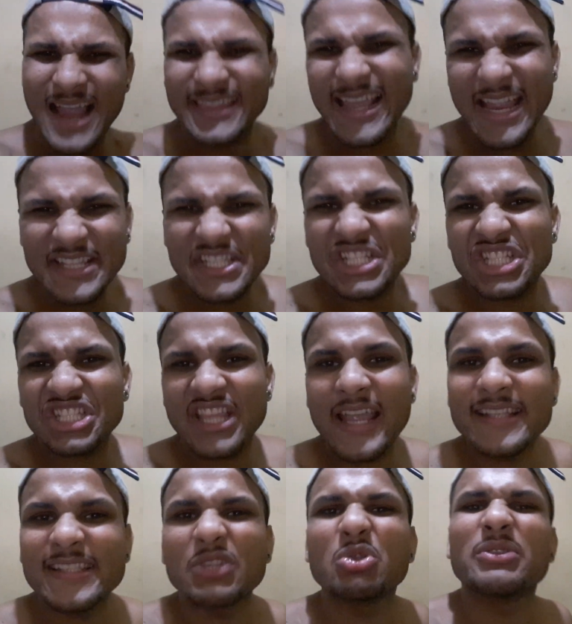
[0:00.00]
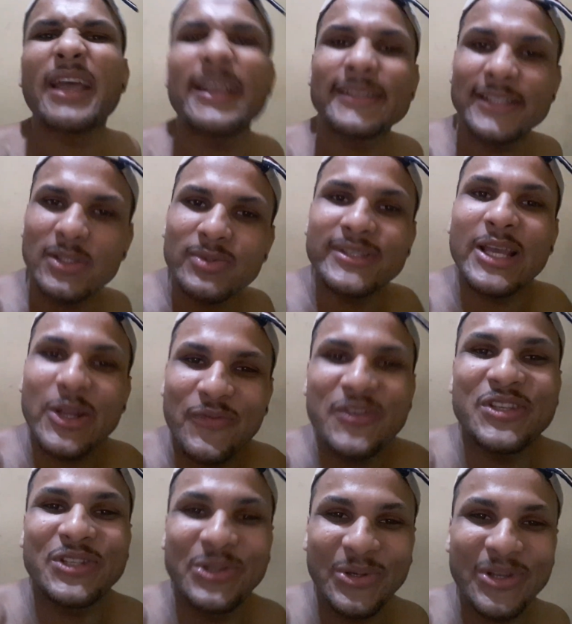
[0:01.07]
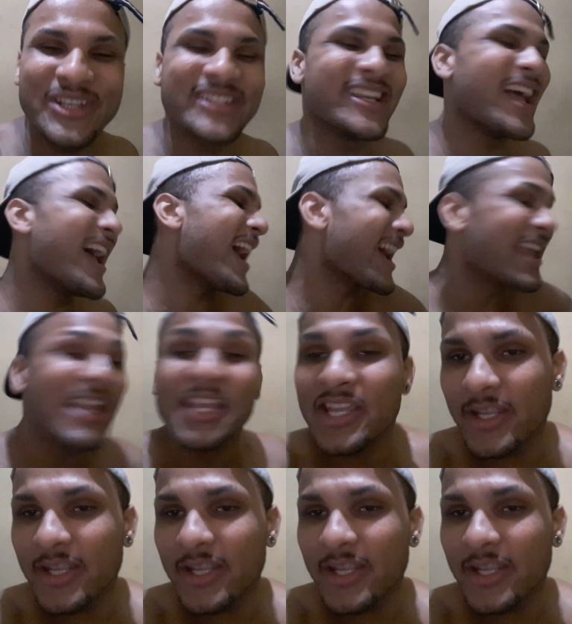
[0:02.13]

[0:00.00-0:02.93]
da existência do Desil 022. Ha!